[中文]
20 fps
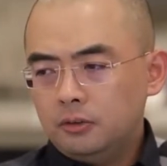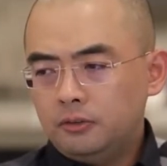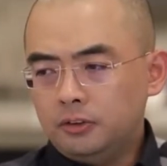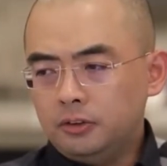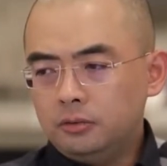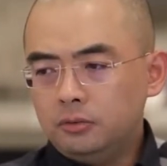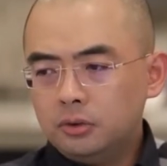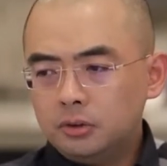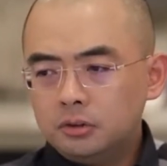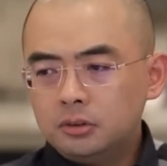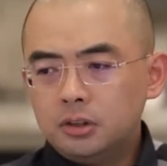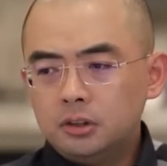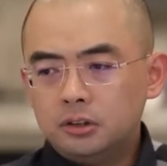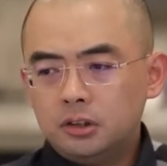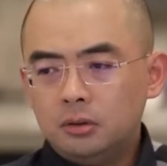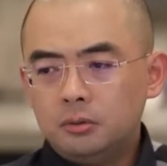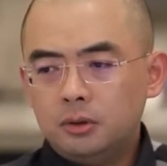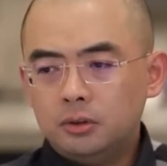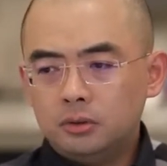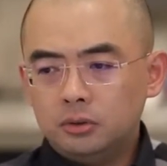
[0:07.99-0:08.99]
反正最近这段
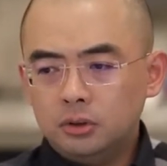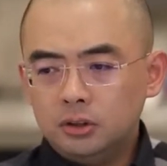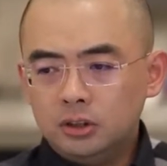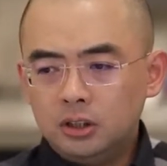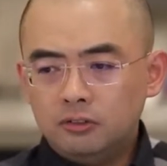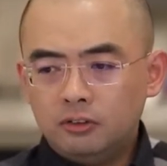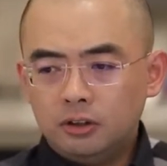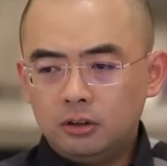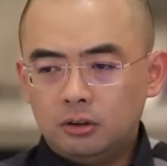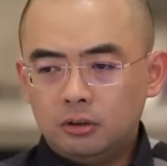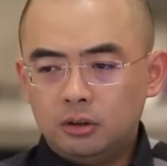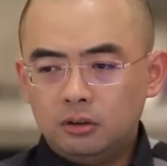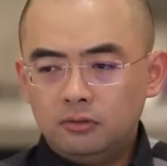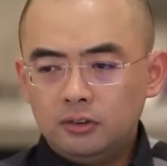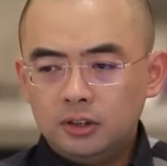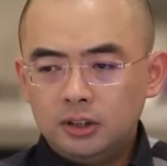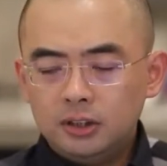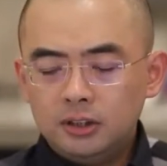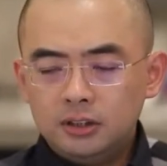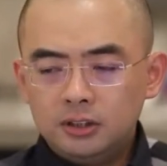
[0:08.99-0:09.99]
时间吧，有一些网友呢
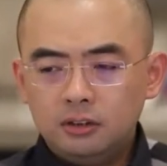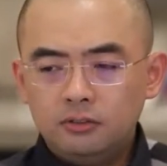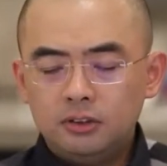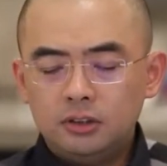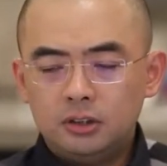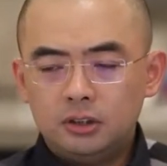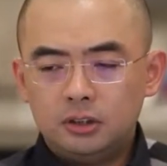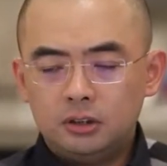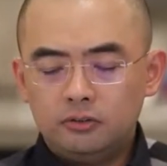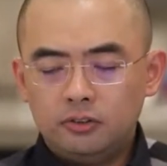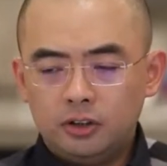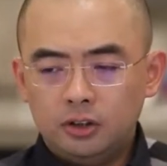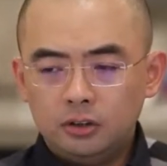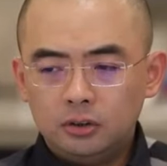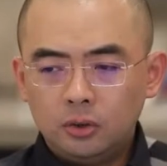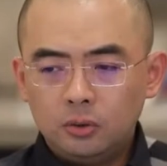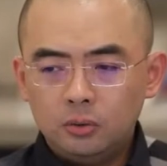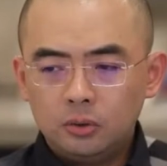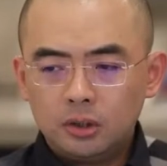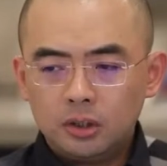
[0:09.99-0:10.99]
问了一些问题，反正
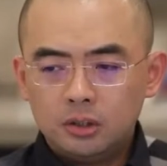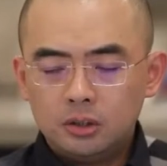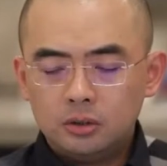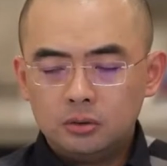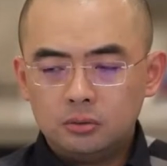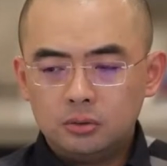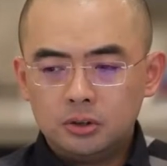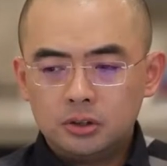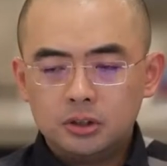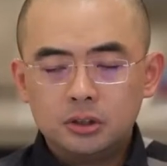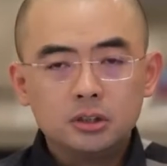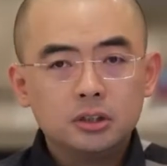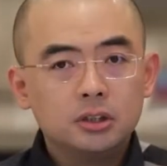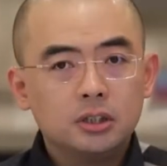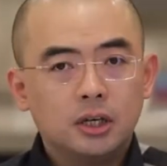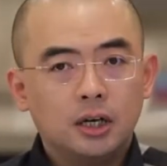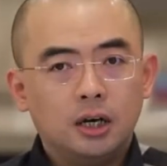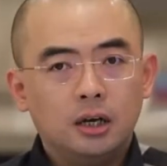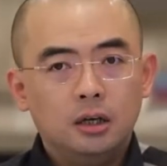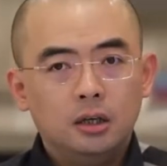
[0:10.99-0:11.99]
都是跟这种经
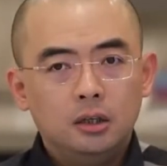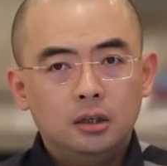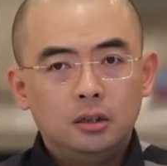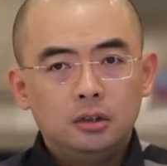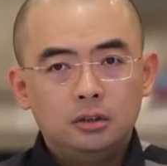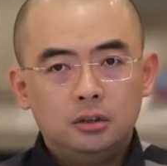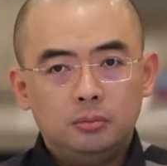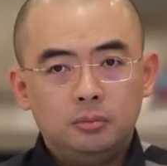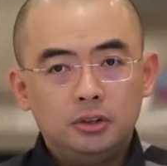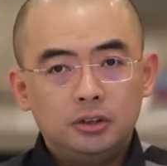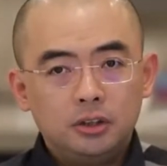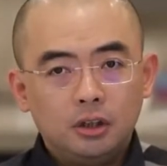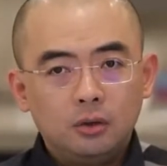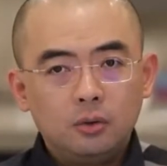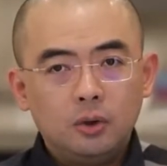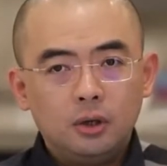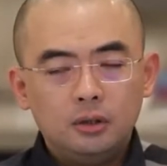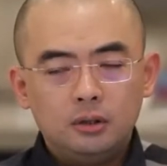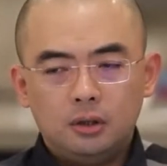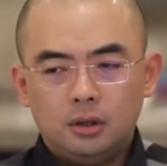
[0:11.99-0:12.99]
济啊什么相
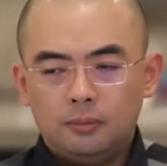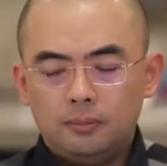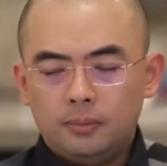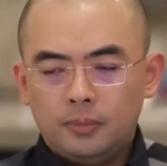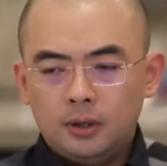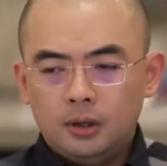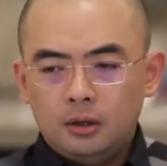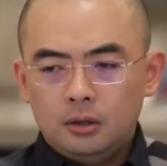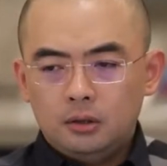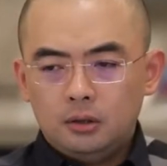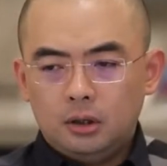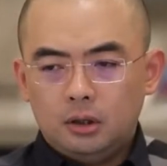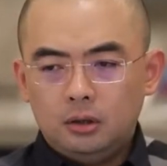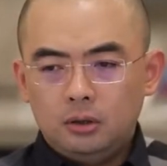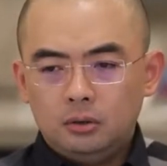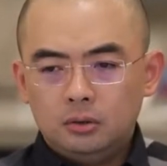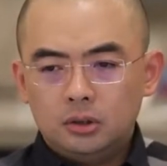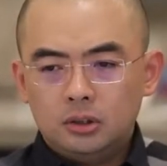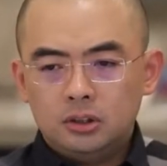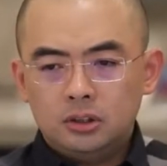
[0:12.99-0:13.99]
关的。然
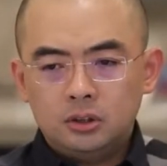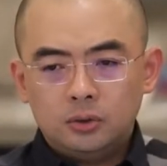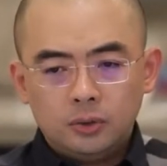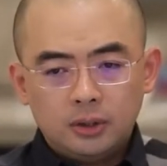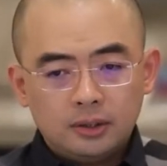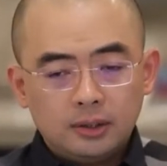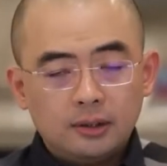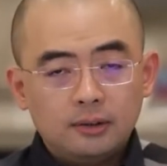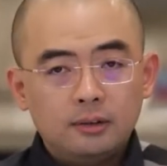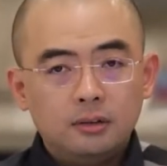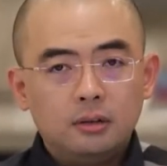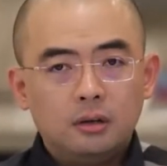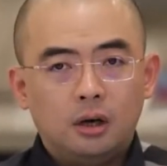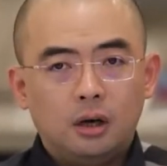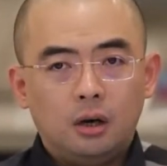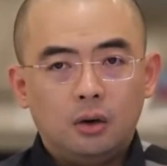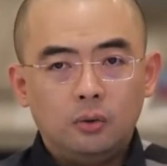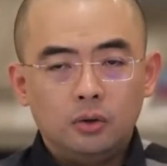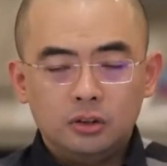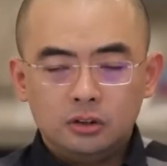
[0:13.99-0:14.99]
后呢，其实我也在思
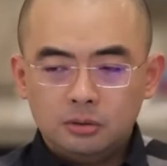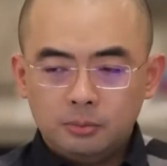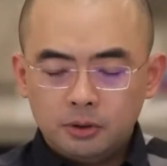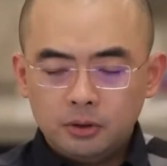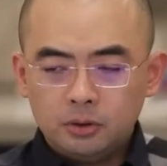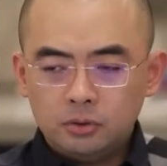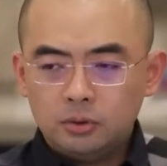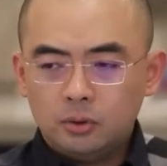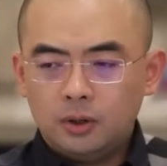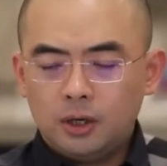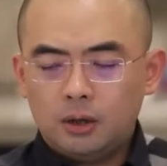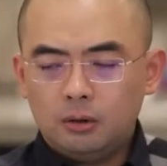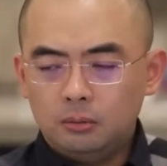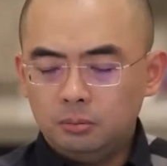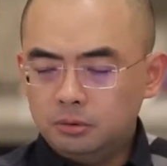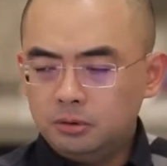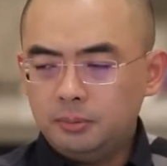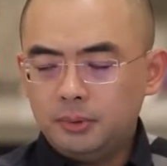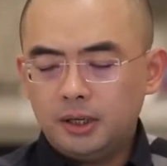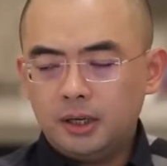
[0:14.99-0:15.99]
考，我一直没有说话，我
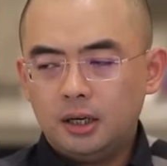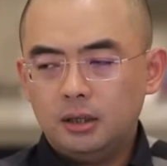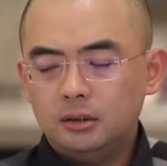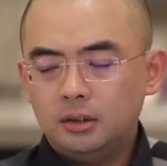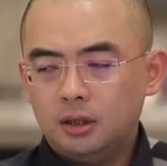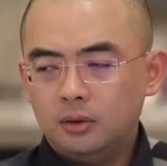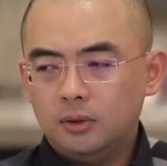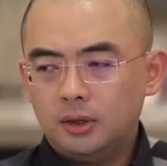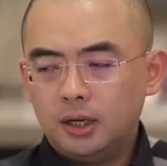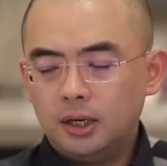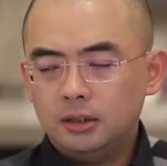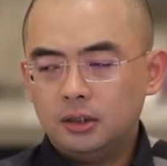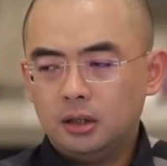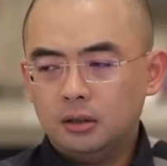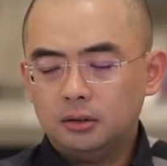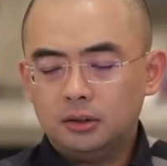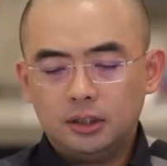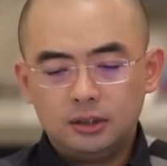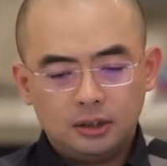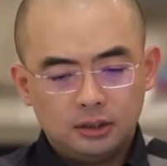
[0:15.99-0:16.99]
不是没看到，我看
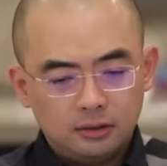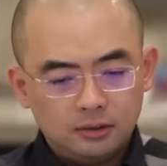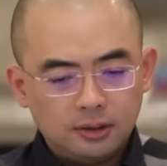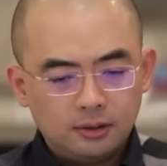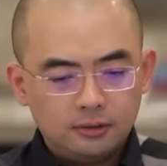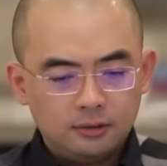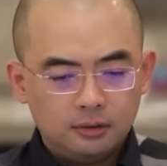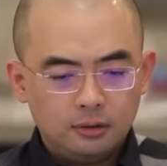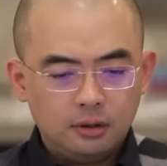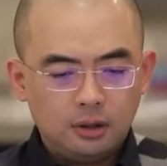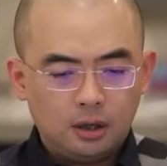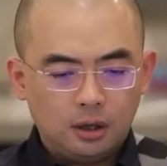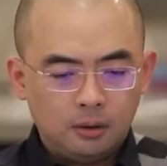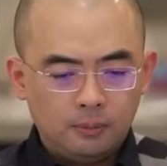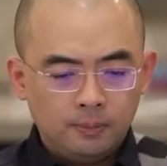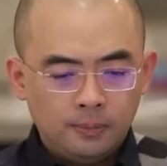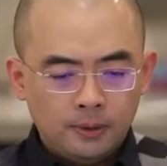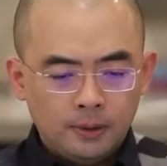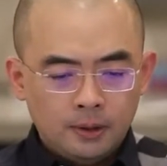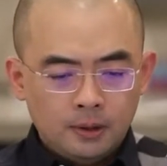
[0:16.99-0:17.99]
到了，但也是在思
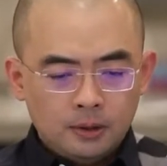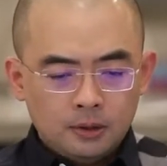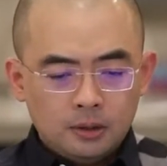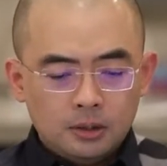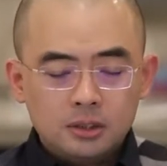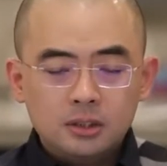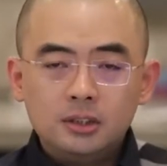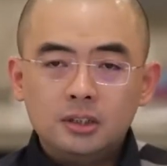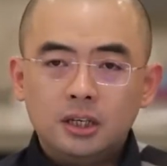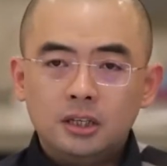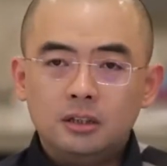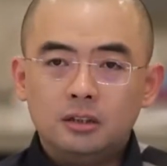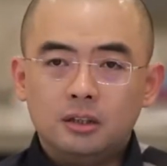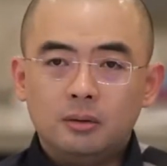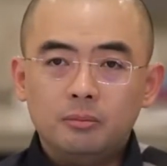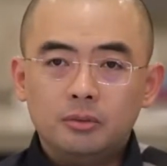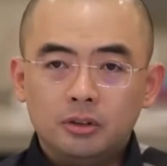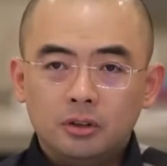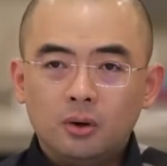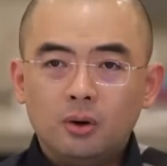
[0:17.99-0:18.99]
考。那今天呢，
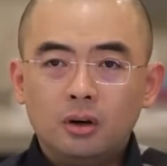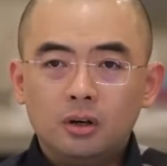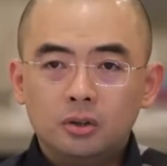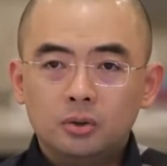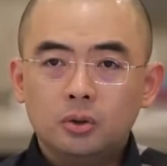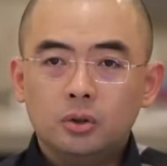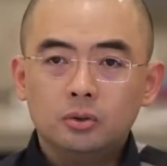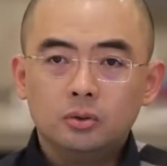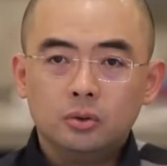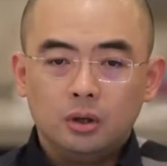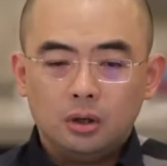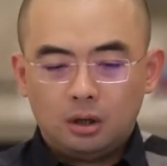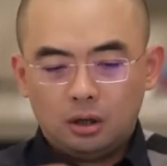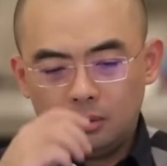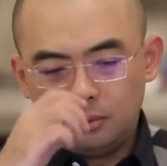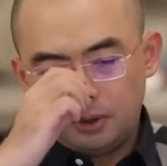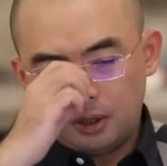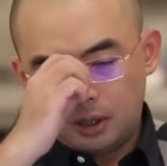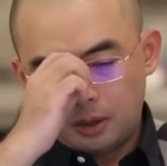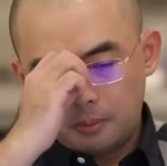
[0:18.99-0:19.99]
咱们一块儿说说
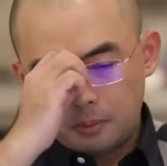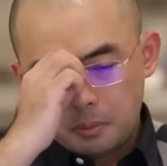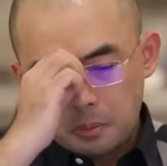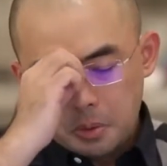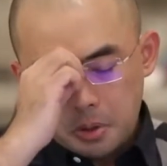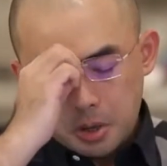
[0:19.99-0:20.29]
好不好？